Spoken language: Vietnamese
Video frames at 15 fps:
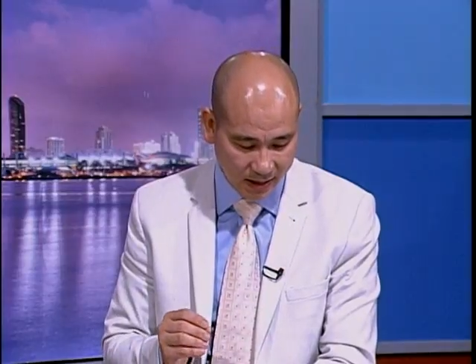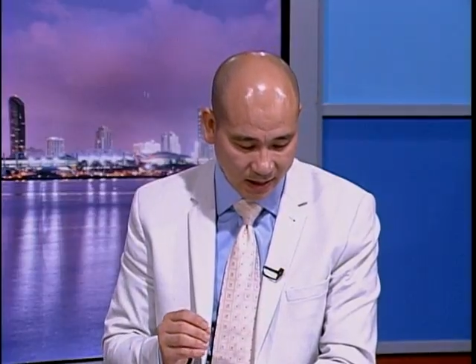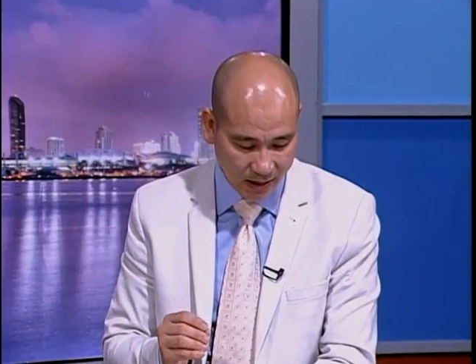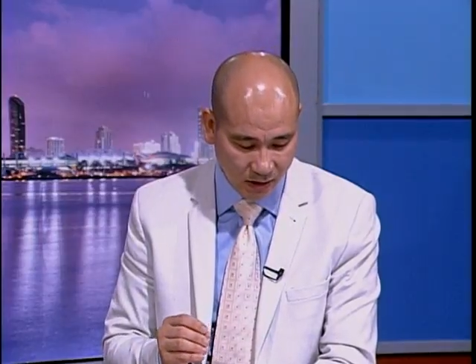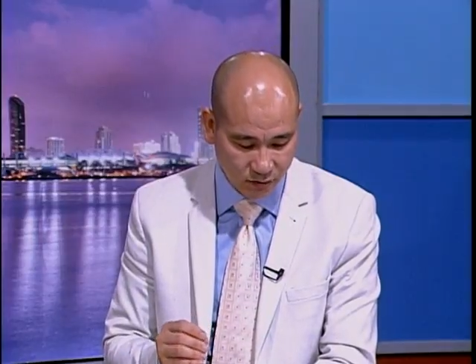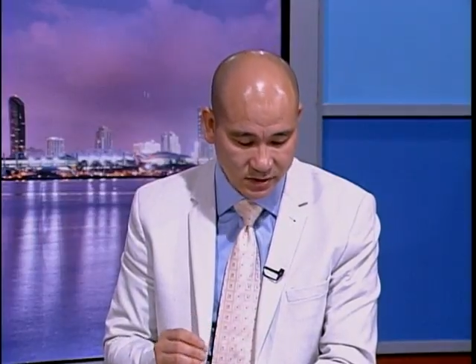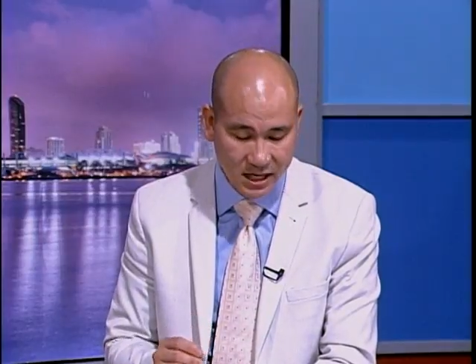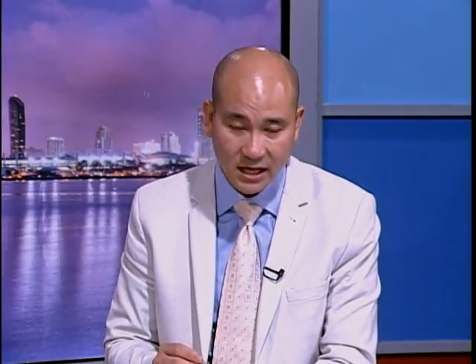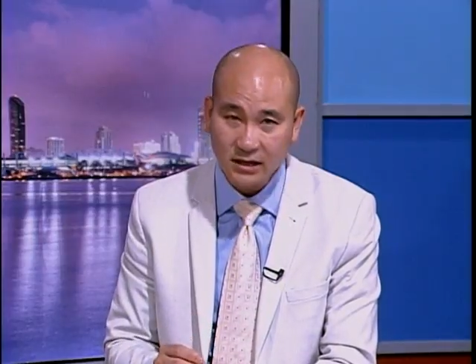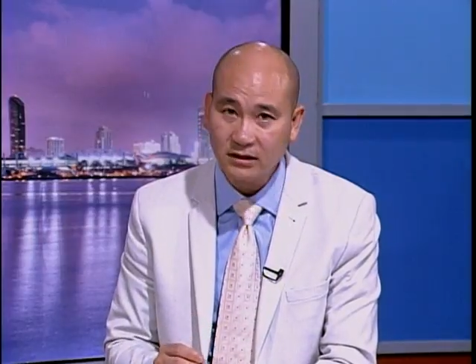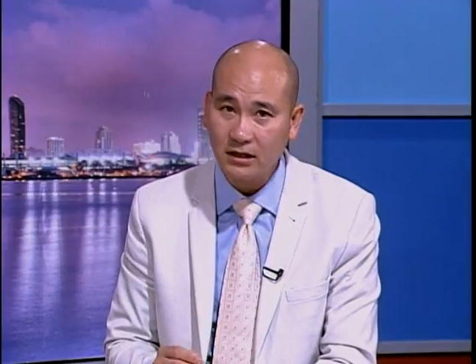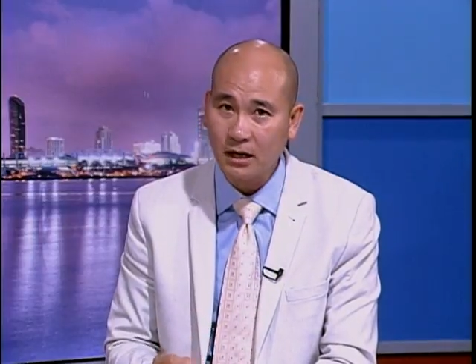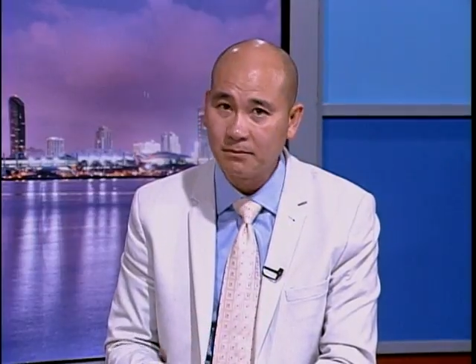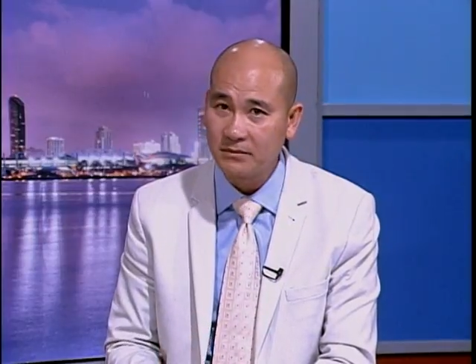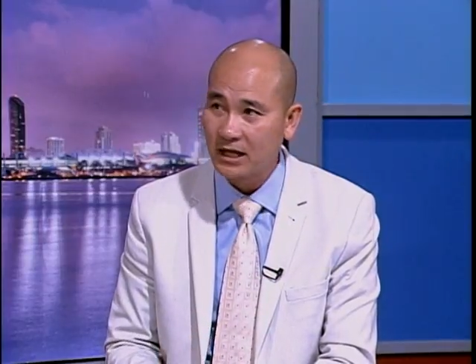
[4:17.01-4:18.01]
ảo giác
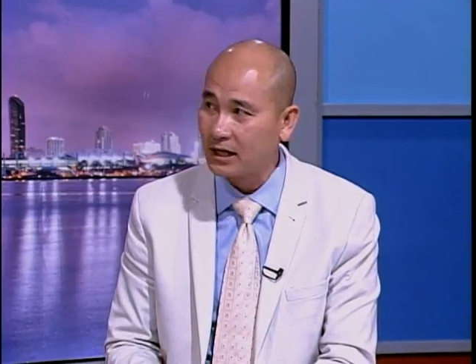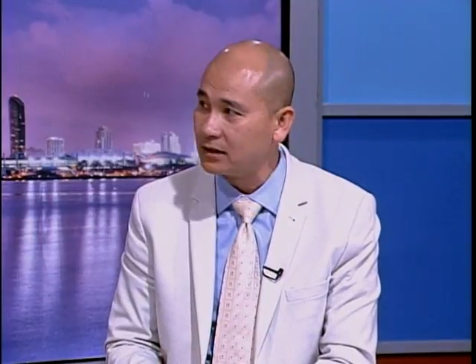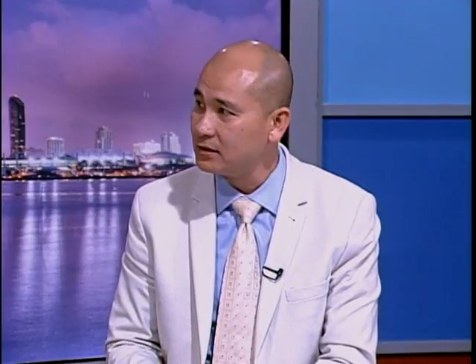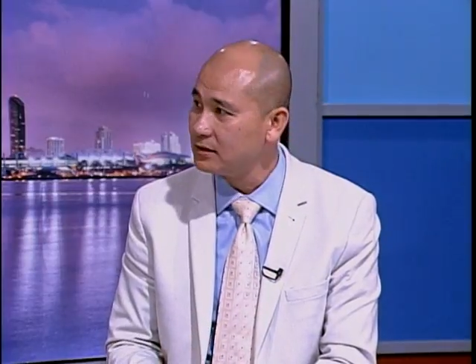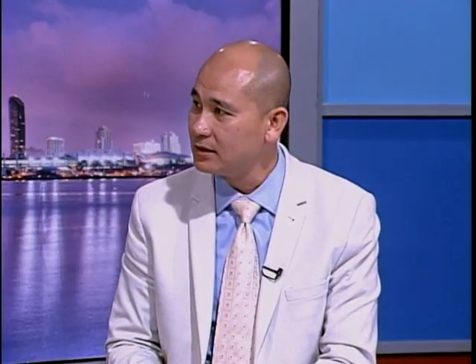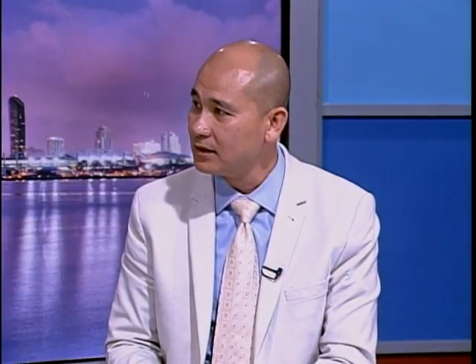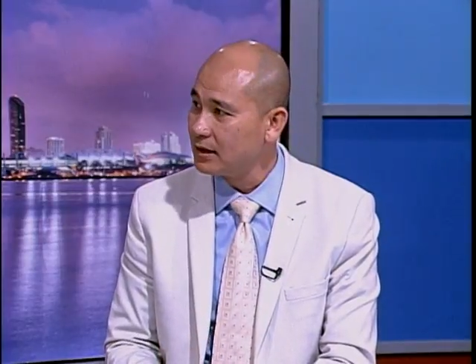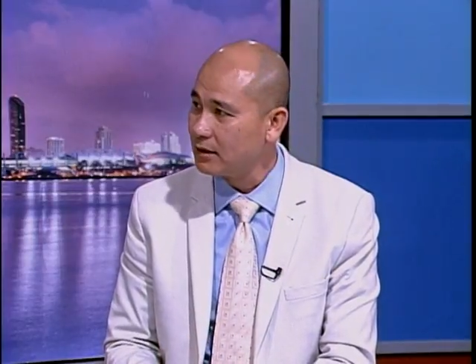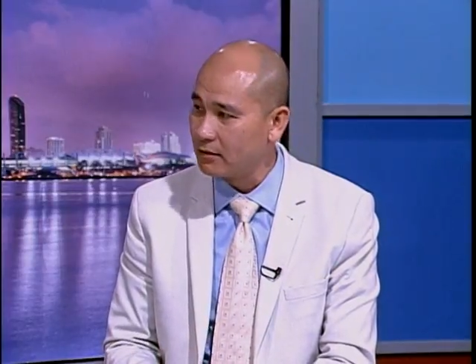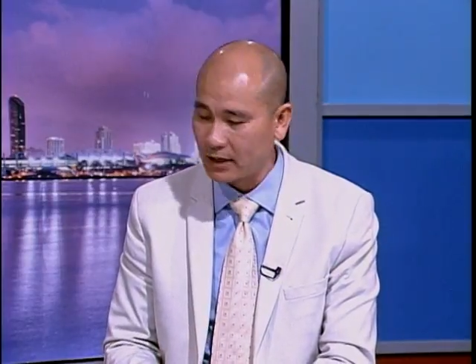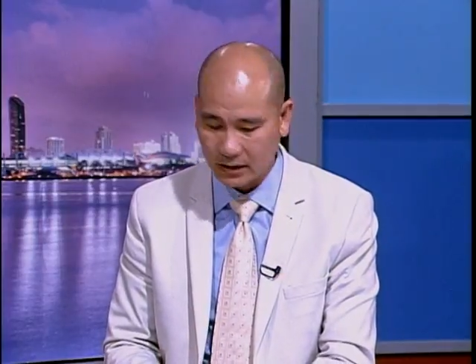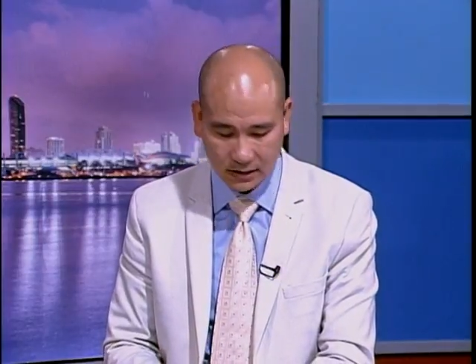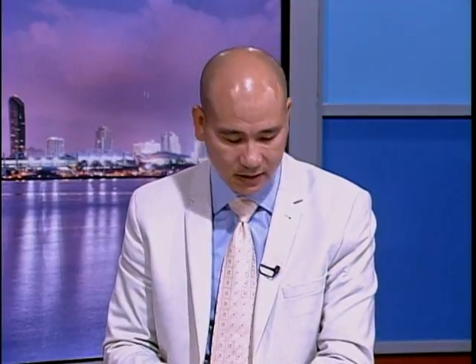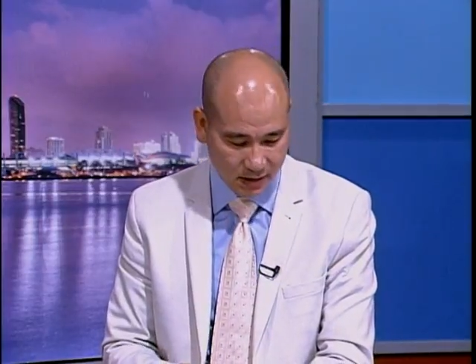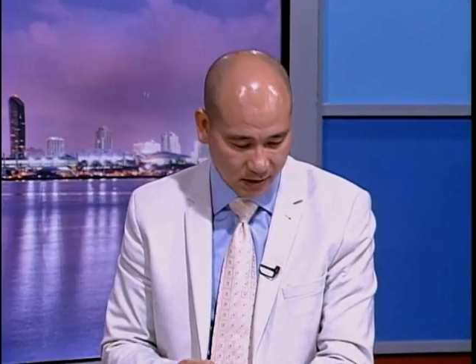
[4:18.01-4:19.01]
âm thanh
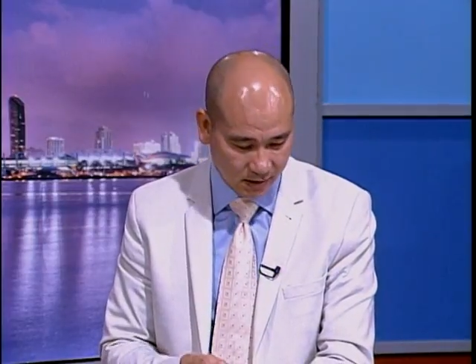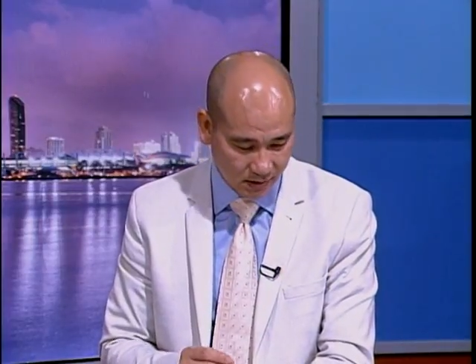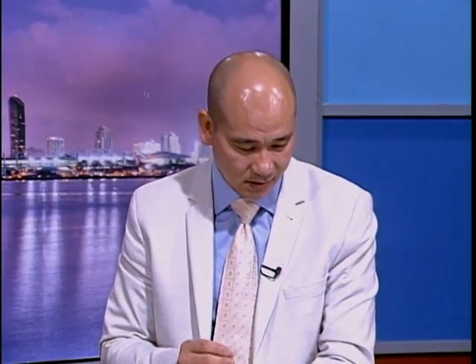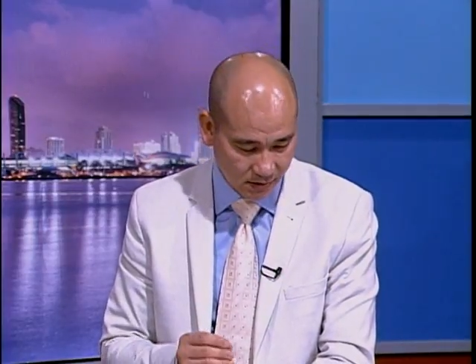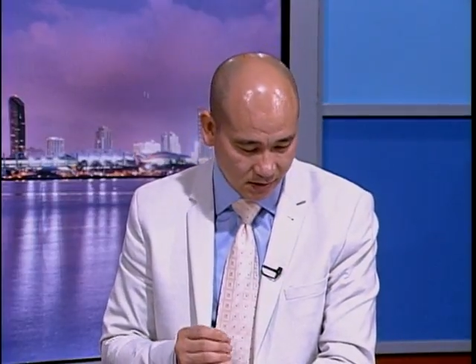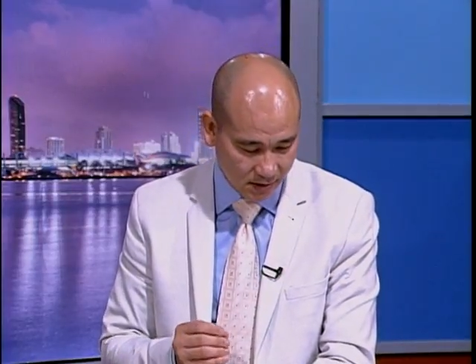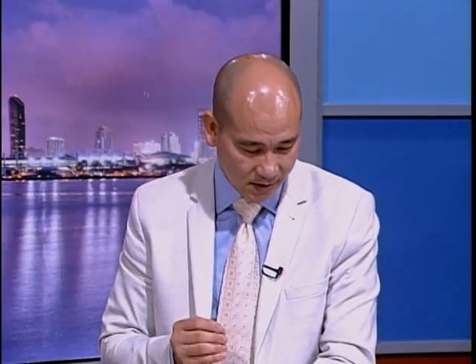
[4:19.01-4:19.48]
hoặc là